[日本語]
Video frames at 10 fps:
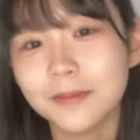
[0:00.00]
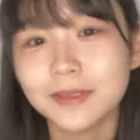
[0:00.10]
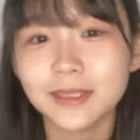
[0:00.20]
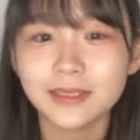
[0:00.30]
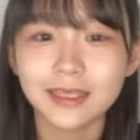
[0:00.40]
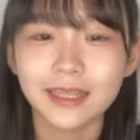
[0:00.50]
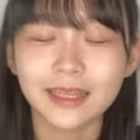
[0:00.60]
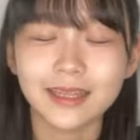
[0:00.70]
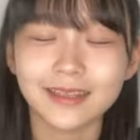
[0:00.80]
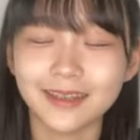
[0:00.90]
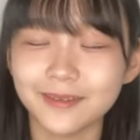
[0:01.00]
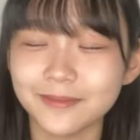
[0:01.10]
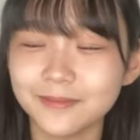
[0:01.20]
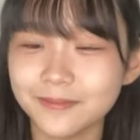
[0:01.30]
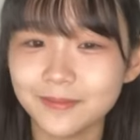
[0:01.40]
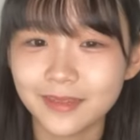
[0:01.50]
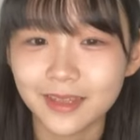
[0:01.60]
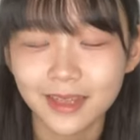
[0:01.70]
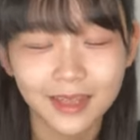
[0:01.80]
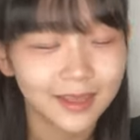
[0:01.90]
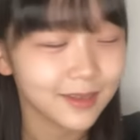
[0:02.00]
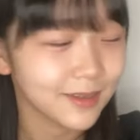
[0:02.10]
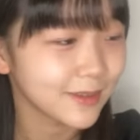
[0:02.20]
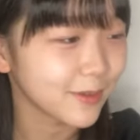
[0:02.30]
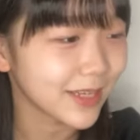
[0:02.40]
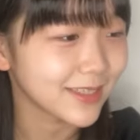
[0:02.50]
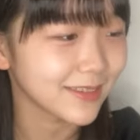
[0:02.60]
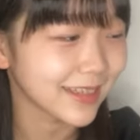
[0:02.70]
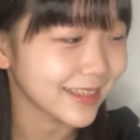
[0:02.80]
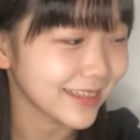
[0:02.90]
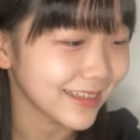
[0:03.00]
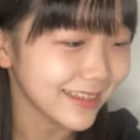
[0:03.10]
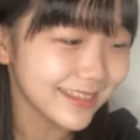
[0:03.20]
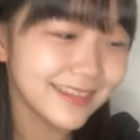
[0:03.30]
めちゃくちゃなんて言うんだろう嬉しそうだった「うん